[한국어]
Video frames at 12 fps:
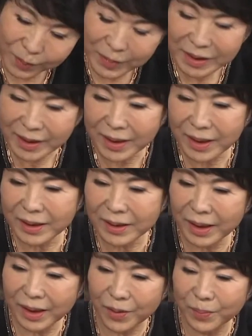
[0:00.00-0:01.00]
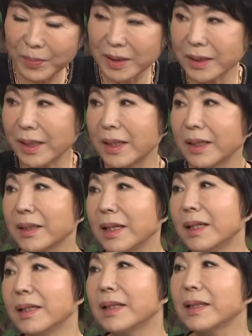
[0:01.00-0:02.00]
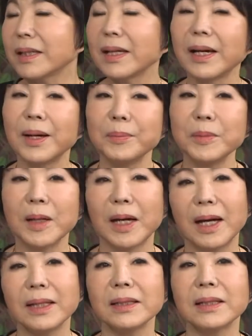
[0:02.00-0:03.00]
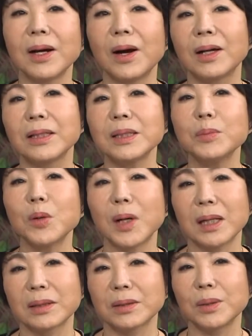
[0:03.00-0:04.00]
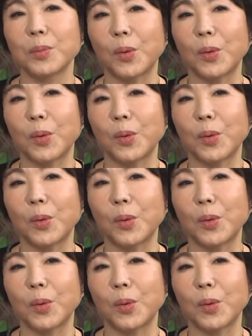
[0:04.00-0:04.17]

엄마 사랑해, 엄마 사랑해 아. 이렇게 하, 하니까 이모가 그걸